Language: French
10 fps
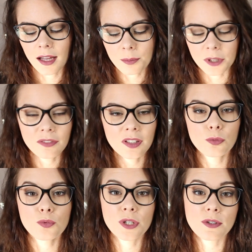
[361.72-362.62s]

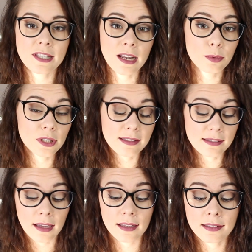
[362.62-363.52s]
imperfection, j'ai aussi la peau
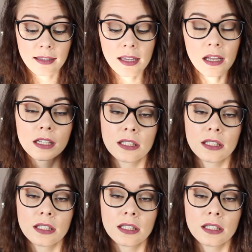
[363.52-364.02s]
déshydratée.